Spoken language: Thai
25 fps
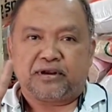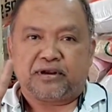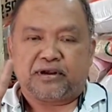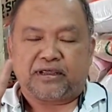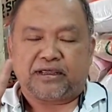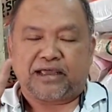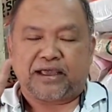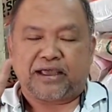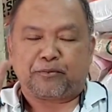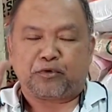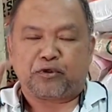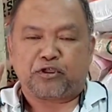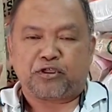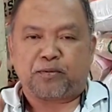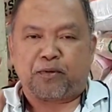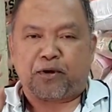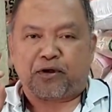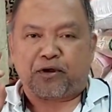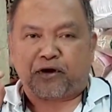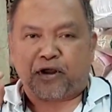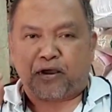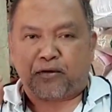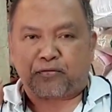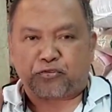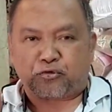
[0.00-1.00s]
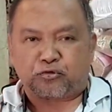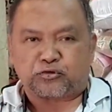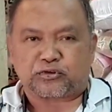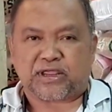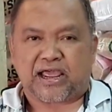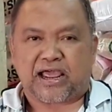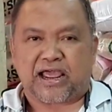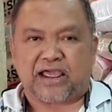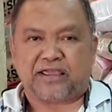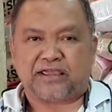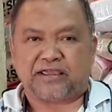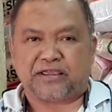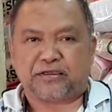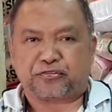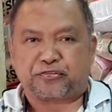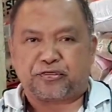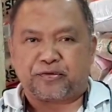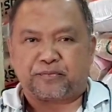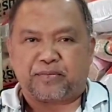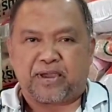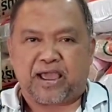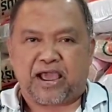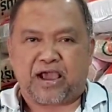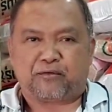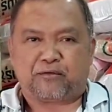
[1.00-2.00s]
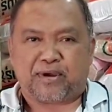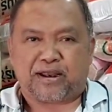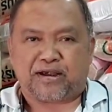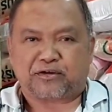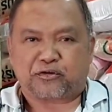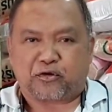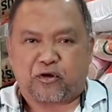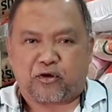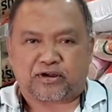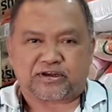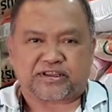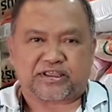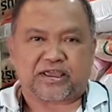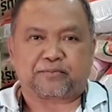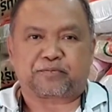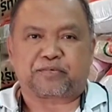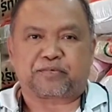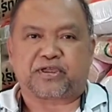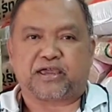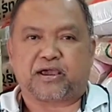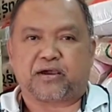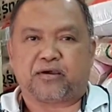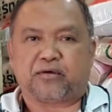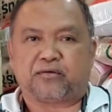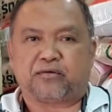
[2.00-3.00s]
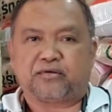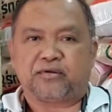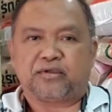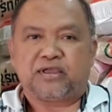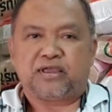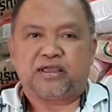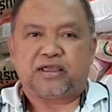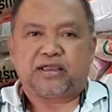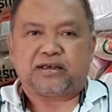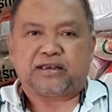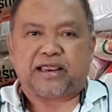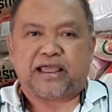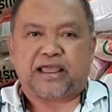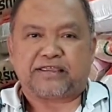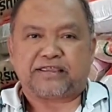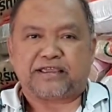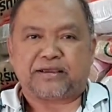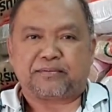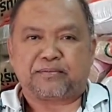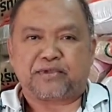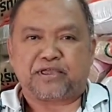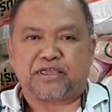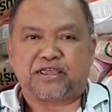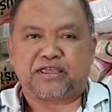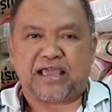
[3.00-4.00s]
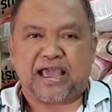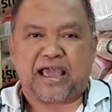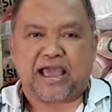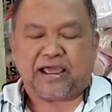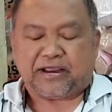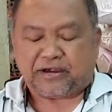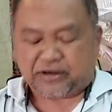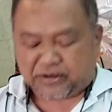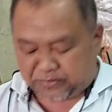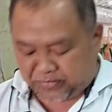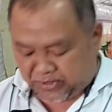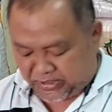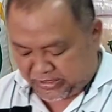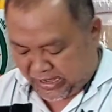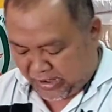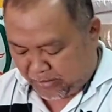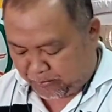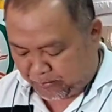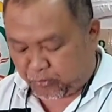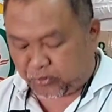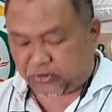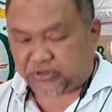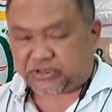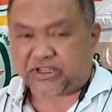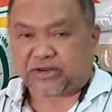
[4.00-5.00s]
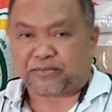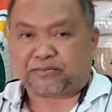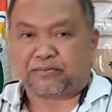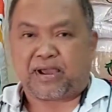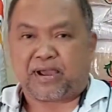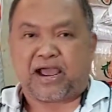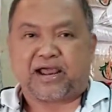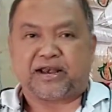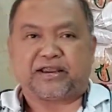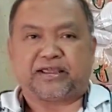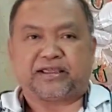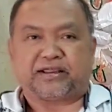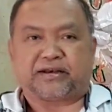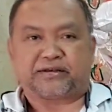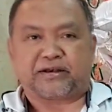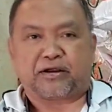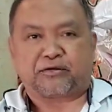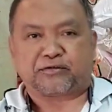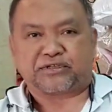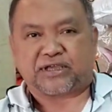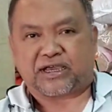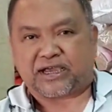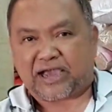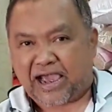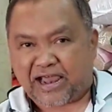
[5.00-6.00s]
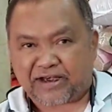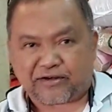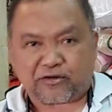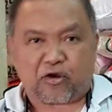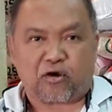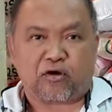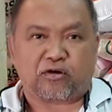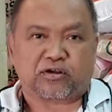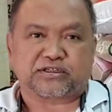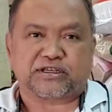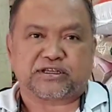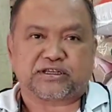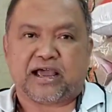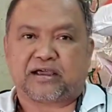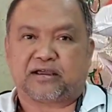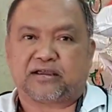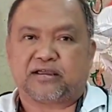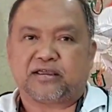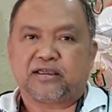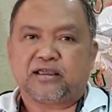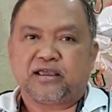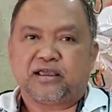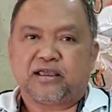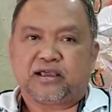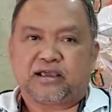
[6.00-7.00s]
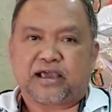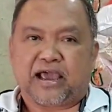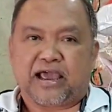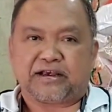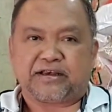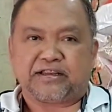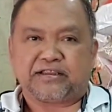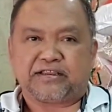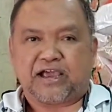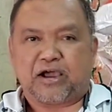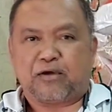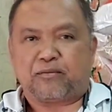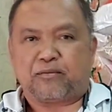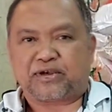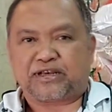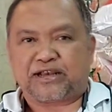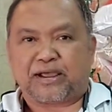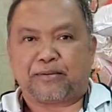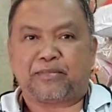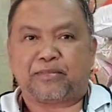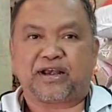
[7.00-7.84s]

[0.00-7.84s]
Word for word: นะครับโดยเฉพาะรอบสุดท้ายอีก 15 วันก่อนเก็บเกี่ยว ถ้ายังมีหญ้าหรือมีข้าวปนติดมาเนี่ยเราจะคัดออกจากการที่จะเอามาทำ